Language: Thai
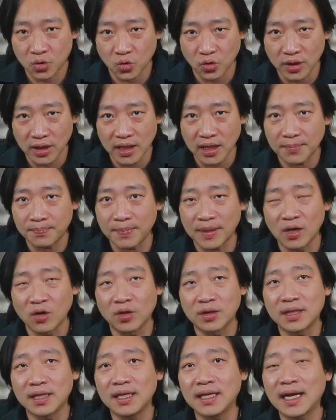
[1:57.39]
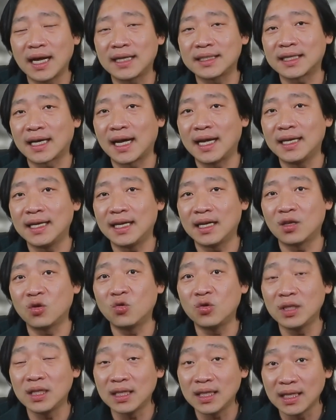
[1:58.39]
ตัวนี้เป็นรถที่น่าใช้อีก
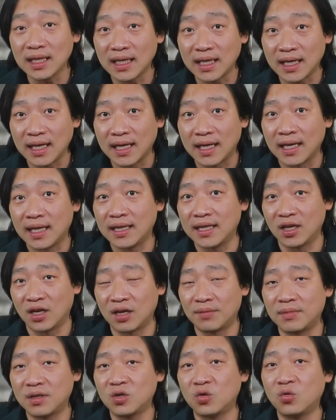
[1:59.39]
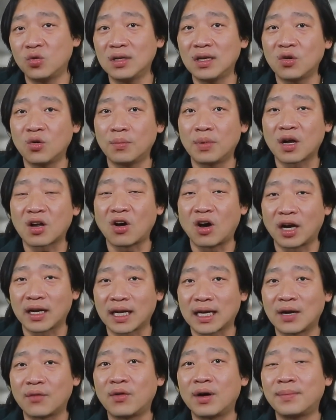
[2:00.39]
รุ่นหนึ่งเลย เดี๋ยวเรามาดูเรื่องอุปกร
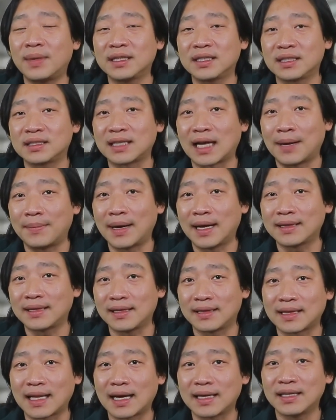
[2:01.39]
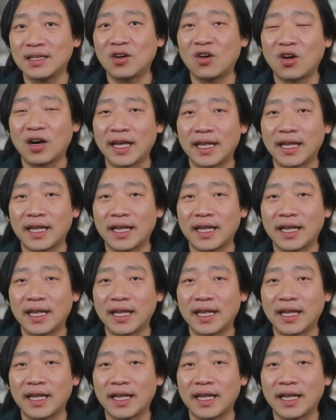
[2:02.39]
ณ์นะครับว่ามันจะสามารถติดตั้งยี่ห้อ